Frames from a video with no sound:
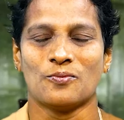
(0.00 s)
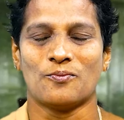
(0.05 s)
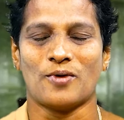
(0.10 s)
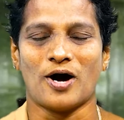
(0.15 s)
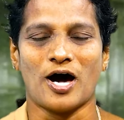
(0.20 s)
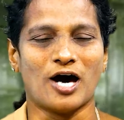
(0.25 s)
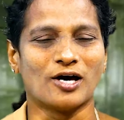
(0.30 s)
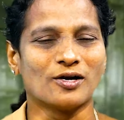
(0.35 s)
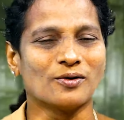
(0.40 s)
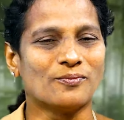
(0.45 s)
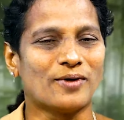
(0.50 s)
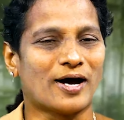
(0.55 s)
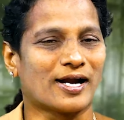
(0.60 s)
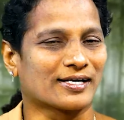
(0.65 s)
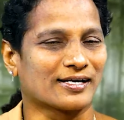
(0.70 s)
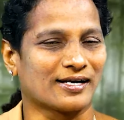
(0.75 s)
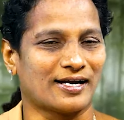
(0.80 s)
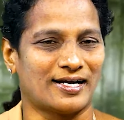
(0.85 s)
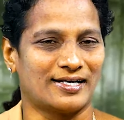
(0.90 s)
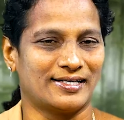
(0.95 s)
మారు
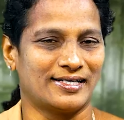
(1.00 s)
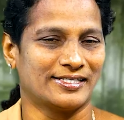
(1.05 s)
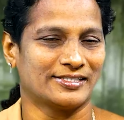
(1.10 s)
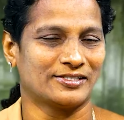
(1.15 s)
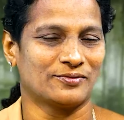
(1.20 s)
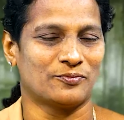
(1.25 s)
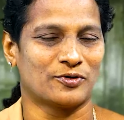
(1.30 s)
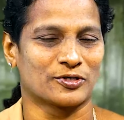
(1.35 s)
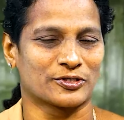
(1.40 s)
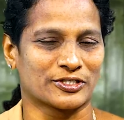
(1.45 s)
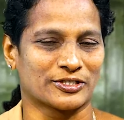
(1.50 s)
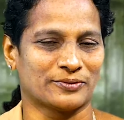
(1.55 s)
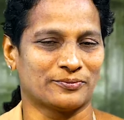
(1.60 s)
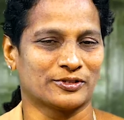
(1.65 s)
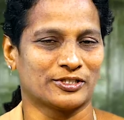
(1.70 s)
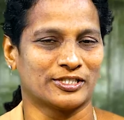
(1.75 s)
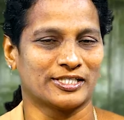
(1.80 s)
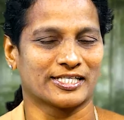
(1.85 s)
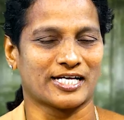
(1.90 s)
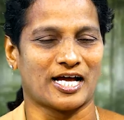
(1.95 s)
మాట్లాడలేదు
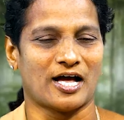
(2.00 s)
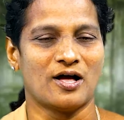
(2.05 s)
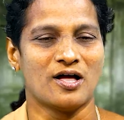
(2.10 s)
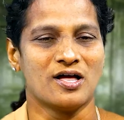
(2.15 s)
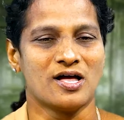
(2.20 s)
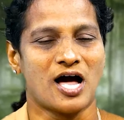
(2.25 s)
మొట్టమొదటిగా